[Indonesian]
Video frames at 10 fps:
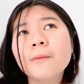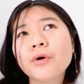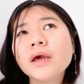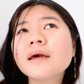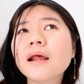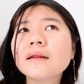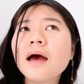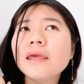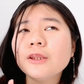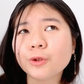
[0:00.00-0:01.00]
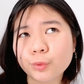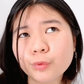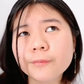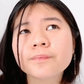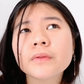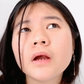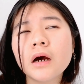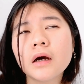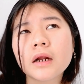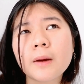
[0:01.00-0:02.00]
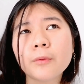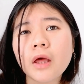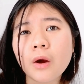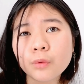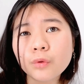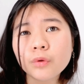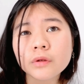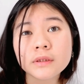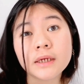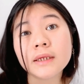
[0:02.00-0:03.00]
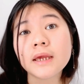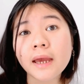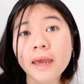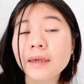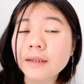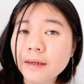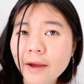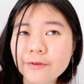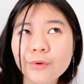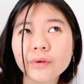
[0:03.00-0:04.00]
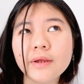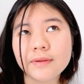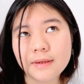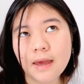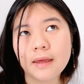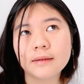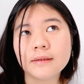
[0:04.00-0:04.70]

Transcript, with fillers: Mungkin karena itu uh, rambut aku jadinya kayak gini guys kondisinya.